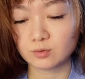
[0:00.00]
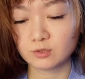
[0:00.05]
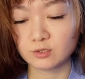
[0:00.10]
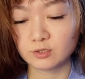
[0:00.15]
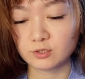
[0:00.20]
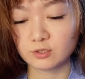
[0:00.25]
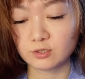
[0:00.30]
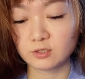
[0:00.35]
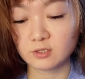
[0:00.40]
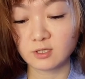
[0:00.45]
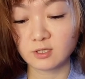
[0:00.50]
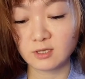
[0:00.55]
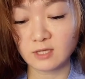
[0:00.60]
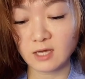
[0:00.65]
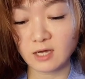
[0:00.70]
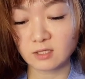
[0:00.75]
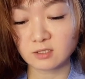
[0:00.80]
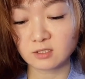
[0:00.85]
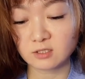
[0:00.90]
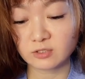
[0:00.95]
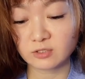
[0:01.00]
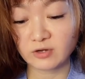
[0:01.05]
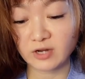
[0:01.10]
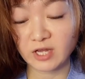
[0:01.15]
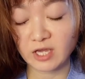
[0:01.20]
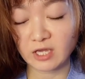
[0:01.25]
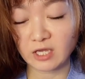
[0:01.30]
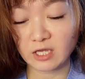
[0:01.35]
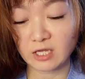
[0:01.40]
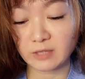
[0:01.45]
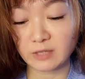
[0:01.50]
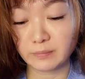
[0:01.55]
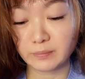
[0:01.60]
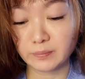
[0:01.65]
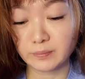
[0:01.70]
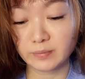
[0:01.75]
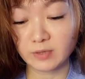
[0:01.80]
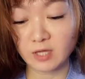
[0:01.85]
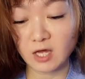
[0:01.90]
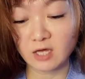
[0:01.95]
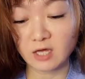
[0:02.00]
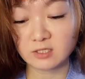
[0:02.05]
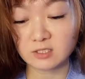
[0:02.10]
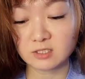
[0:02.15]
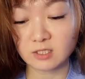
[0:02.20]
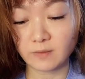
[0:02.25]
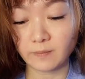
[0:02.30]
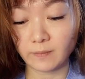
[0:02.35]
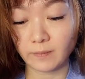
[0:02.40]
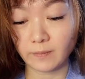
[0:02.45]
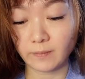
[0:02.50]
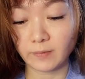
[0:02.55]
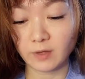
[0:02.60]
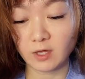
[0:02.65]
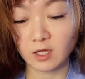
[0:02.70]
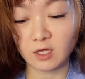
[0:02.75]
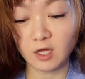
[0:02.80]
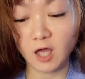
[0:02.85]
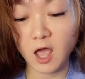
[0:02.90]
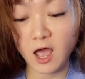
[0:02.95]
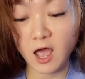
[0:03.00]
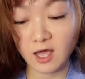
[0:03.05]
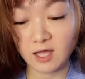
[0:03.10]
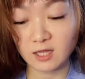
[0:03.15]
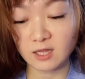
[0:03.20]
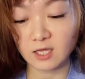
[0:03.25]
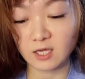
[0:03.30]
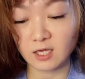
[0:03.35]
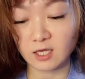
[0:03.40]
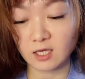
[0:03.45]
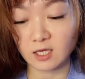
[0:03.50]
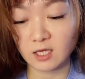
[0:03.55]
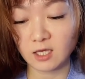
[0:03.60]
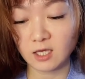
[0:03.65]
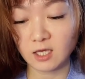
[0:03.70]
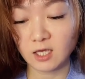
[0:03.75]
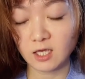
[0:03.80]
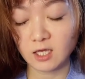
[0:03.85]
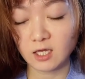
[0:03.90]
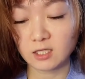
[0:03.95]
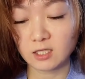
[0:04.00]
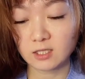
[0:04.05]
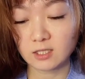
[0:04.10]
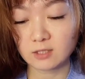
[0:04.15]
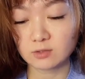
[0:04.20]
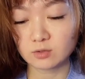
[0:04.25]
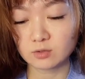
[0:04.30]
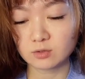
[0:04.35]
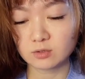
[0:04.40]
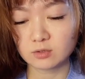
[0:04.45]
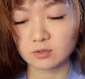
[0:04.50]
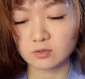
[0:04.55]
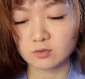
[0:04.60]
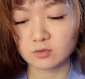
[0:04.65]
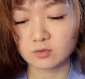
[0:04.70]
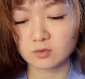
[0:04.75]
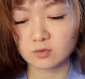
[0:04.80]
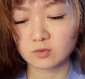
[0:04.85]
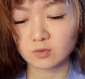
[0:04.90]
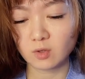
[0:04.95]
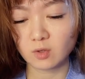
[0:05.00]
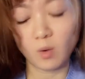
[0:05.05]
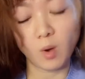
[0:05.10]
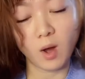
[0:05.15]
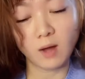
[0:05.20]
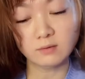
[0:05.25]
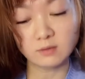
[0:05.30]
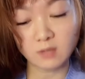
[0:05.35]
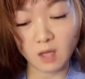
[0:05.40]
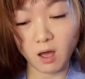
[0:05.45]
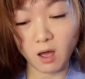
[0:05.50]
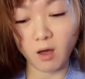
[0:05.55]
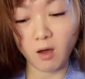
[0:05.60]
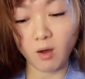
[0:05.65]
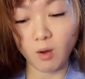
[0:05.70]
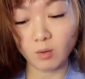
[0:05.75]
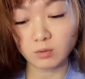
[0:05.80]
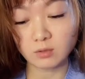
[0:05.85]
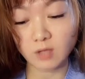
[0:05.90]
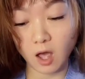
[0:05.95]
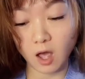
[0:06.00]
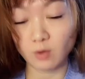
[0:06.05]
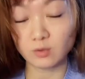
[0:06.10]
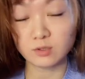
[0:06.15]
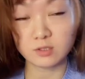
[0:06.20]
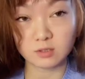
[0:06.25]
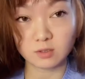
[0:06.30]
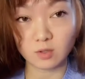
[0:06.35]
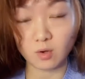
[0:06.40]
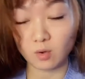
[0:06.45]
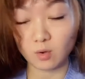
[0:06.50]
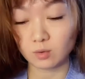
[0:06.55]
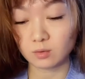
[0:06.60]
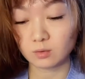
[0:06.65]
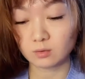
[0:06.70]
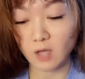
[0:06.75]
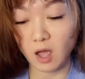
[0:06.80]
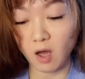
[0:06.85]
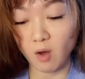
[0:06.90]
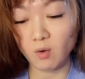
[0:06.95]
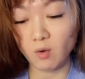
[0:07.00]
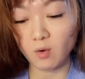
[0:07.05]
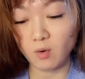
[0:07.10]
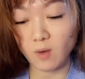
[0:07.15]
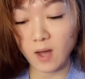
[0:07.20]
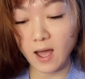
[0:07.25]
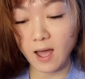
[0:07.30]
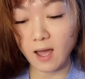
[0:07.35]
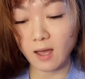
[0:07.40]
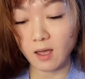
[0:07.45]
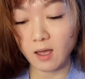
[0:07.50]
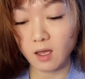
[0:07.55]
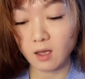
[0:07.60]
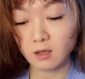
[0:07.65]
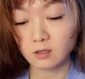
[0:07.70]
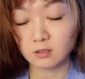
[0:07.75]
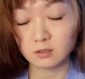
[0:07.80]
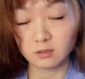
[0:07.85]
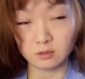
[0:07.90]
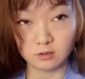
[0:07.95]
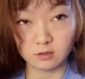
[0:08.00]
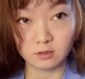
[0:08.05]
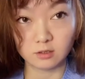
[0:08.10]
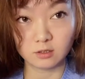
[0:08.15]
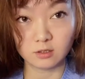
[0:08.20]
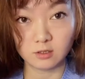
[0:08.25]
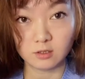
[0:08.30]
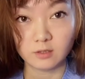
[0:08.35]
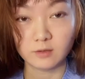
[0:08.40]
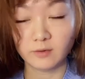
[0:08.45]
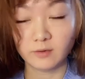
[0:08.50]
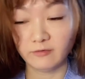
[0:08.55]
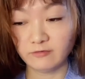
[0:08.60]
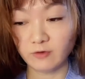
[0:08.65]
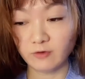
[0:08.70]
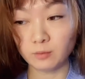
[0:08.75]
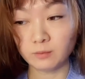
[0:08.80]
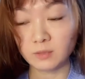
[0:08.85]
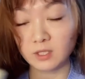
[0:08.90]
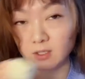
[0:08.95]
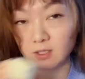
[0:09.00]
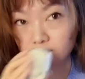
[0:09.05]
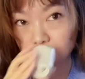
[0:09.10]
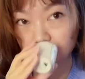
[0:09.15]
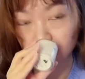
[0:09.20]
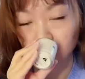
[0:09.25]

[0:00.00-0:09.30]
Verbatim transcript: 是 l e c t u r i n e Blossom 和 Honey，那就是黄桃、桃子、桃花和蜂蜜。